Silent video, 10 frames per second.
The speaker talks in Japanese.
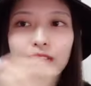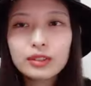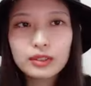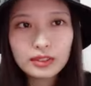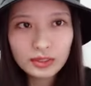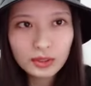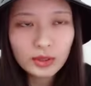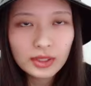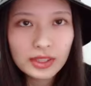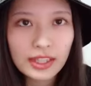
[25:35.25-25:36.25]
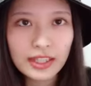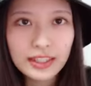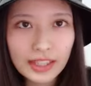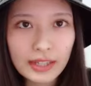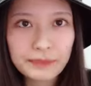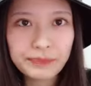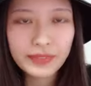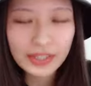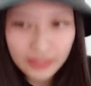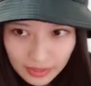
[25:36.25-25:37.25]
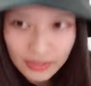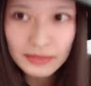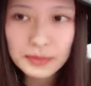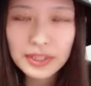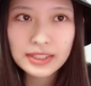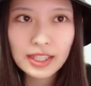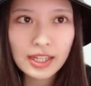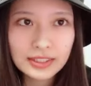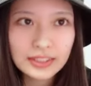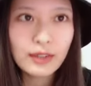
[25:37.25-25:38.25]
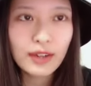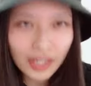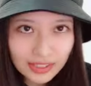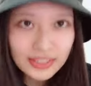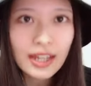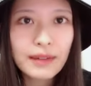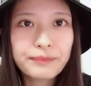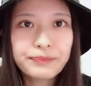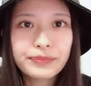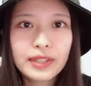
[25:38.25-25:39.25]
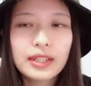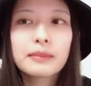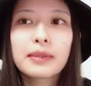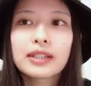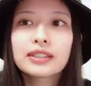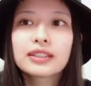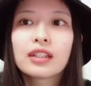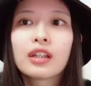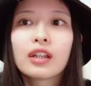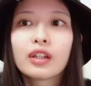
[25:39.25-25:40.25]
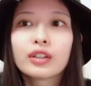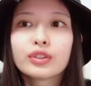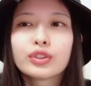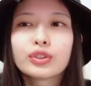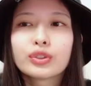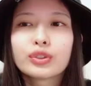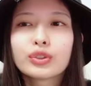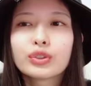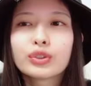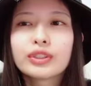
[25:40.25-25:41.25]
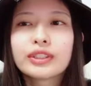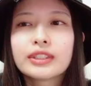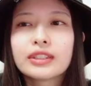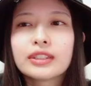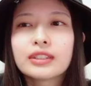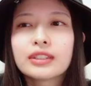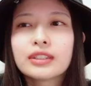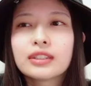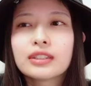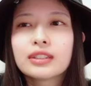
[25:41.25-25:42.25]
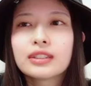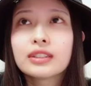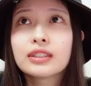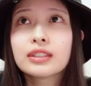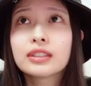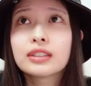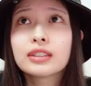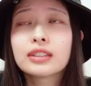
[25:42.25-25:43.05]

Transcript: よ、どうにかやりたい。なんで皆さん明日は朝やります。じゅうじ